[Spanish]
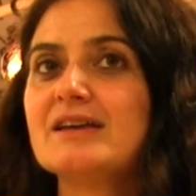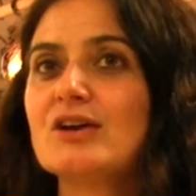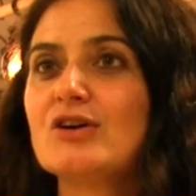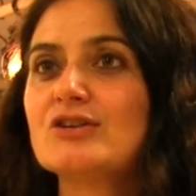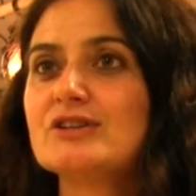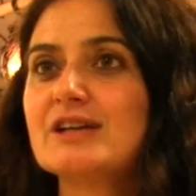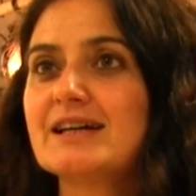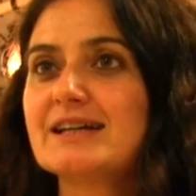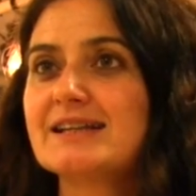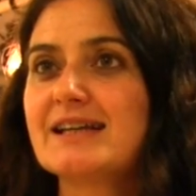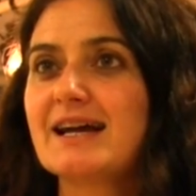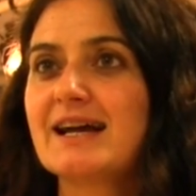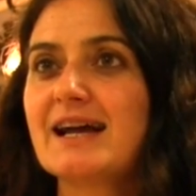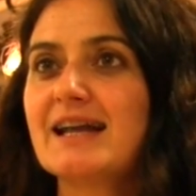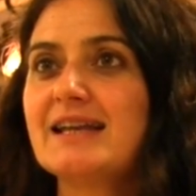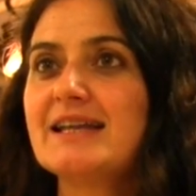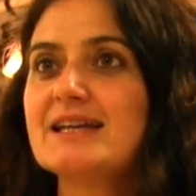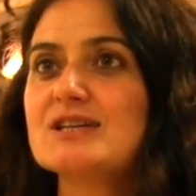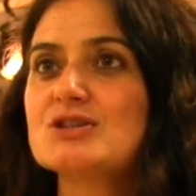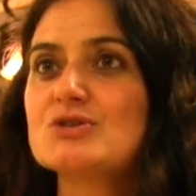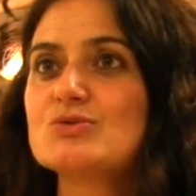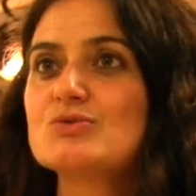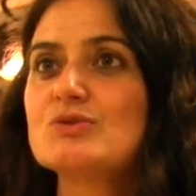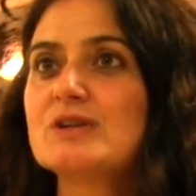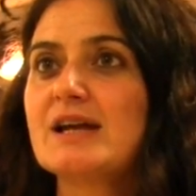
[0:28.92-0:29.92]
Quijote Catacali
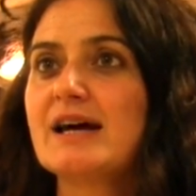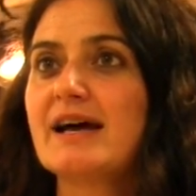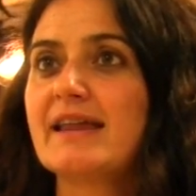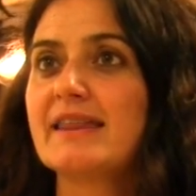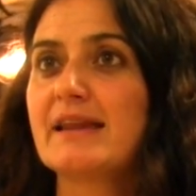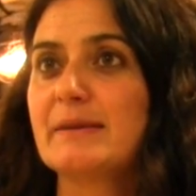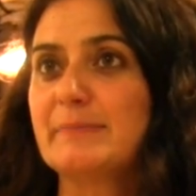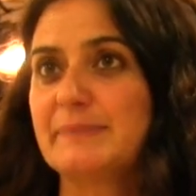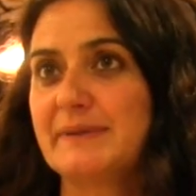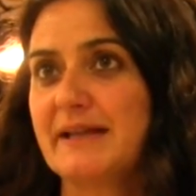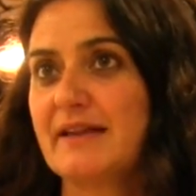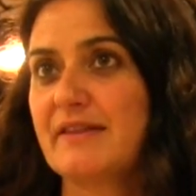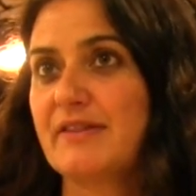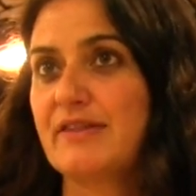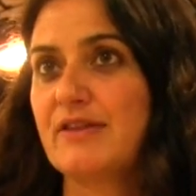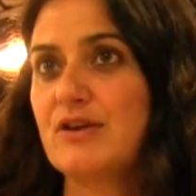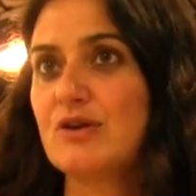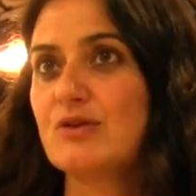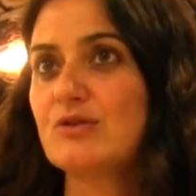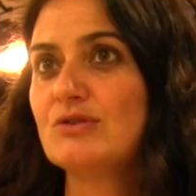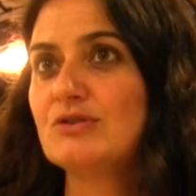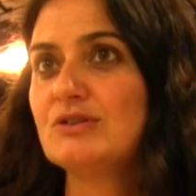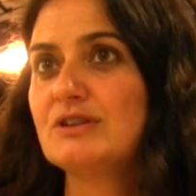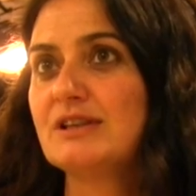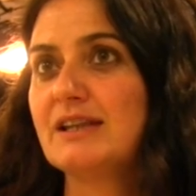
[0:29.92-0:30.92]
es una
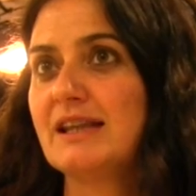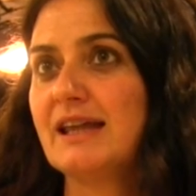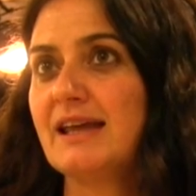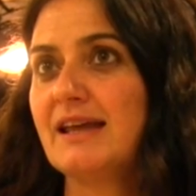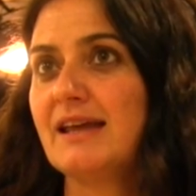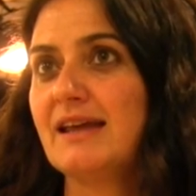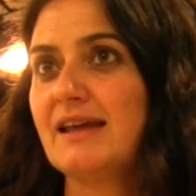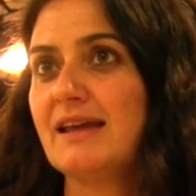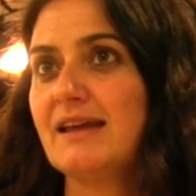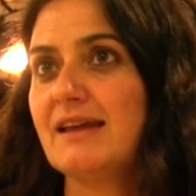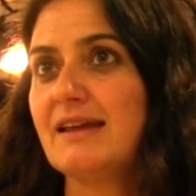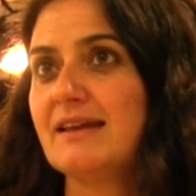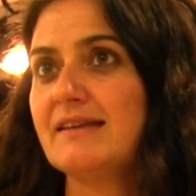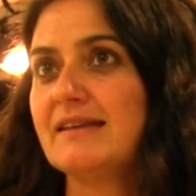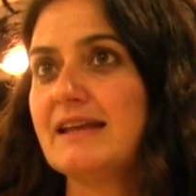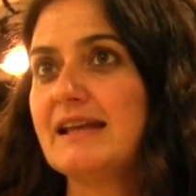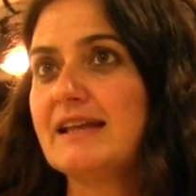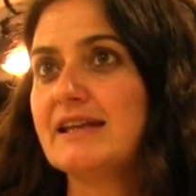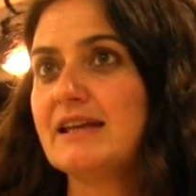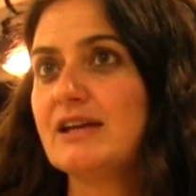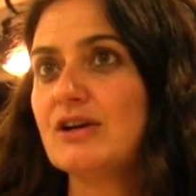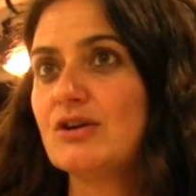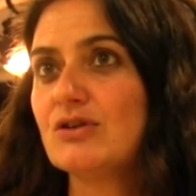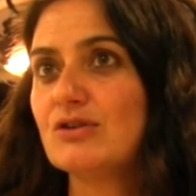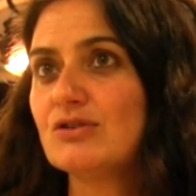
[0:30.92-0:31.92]
adaptación del
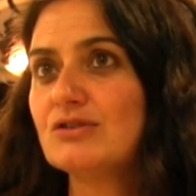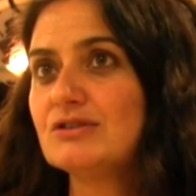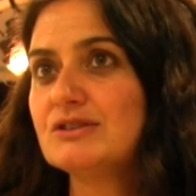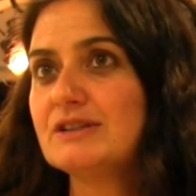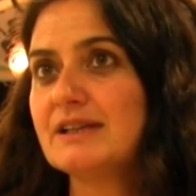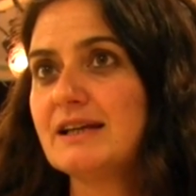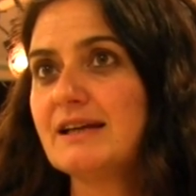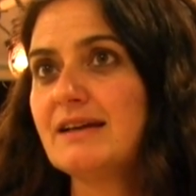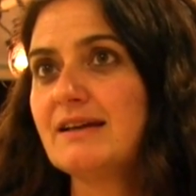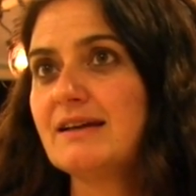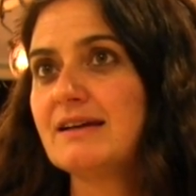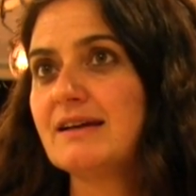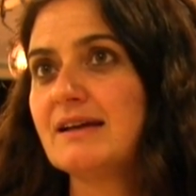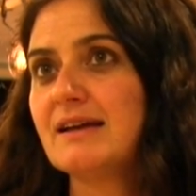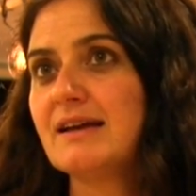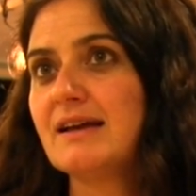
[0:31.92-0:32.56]
Quijote